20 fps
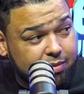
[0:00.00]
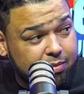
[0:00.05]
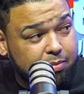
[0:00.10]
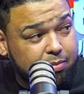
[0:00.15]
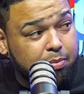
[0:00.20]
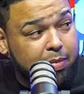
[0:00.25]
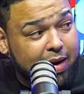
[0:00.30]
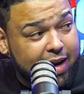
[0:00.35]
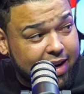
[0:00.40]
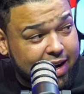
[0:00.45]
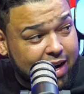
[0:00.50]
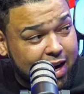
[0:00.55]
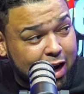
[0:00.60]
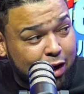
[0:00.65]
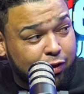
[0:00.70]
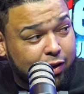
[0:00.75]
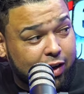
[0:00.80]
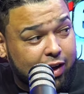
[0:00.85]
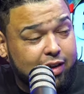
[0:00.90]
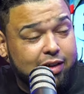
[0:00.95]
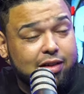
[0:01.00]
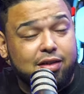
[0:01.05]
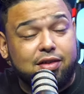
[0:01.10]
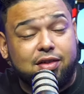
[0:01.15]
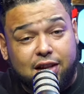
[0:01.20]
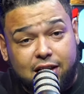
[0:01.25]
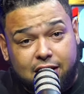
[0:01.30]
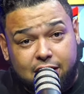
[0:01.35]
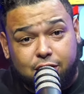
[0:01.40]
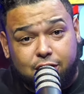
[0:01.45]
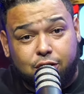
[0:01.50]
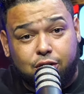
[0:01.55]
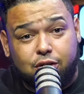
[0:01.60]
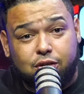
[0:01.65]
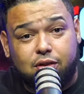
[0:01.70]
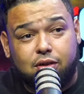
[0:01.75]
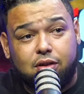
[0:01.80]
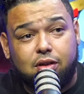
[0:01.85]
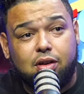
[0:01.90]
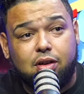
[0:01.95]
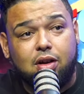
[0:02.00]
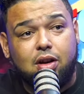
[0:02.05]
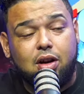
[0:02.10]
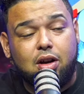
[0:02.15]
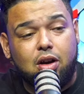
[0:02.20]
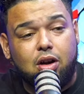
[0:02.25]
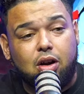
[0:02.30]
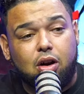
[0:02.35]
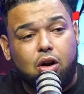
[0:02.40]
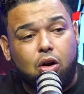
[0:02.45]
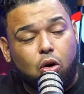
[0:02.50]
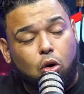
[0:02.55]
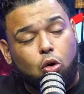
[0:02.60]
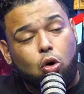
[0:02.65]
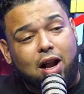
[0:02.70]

Ben Affleck dijo, o